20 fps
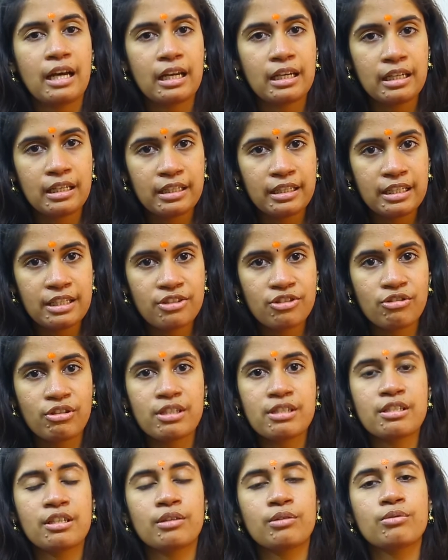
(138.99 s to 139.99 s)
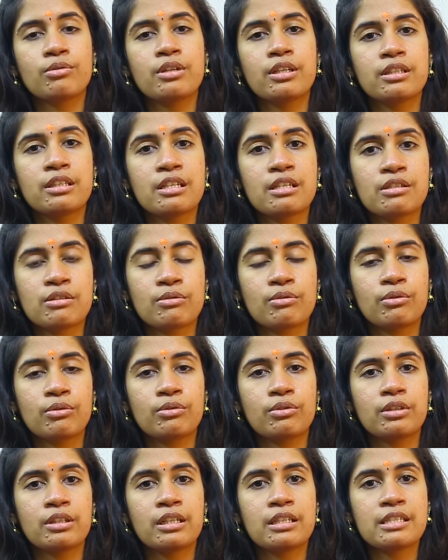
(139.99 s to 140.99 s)
అలాగే స్ట్రెస్ ఎక్కువగా
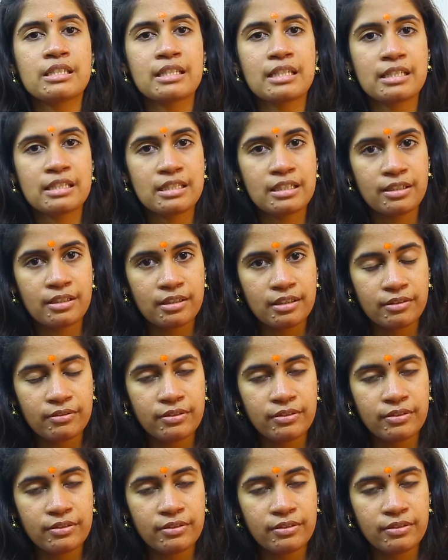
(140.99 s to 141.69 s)
తీసుకోకుండా చేసే